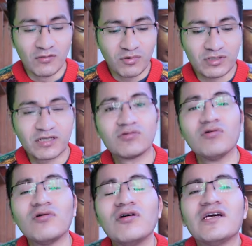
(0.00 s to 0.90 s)
porque
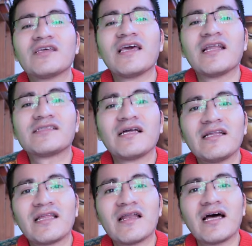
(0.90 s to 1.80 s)
tú quieres
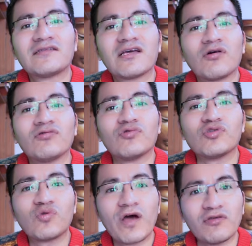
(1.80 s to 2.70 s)
salir adelante con
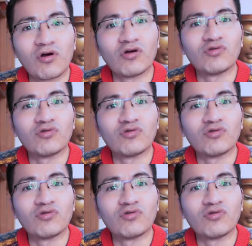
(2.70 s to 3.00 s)
tus sueños,